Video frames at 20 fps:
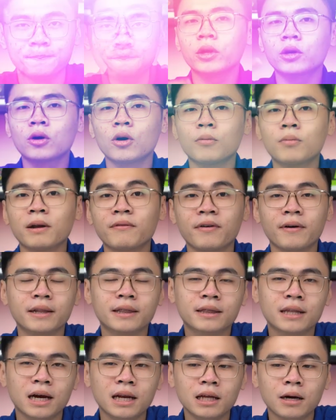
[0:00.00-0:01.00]
Cuối cùng là
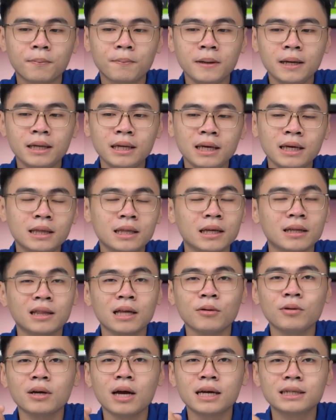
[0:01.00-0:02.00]
phần thời lượng pin đi, thì
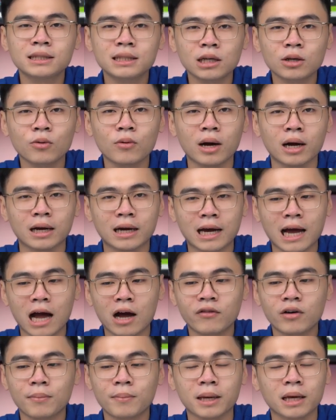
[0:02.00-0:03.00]
theo như Asus quảng
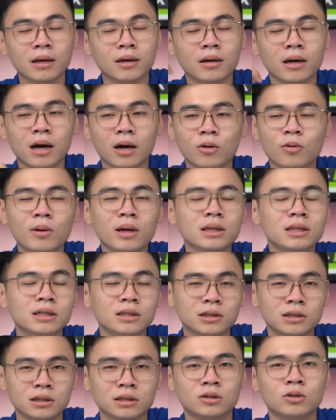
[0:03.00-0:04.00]
cáo và mình cũng đã
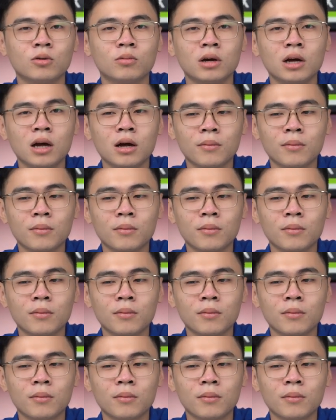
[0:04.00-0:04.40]
thử sử dụng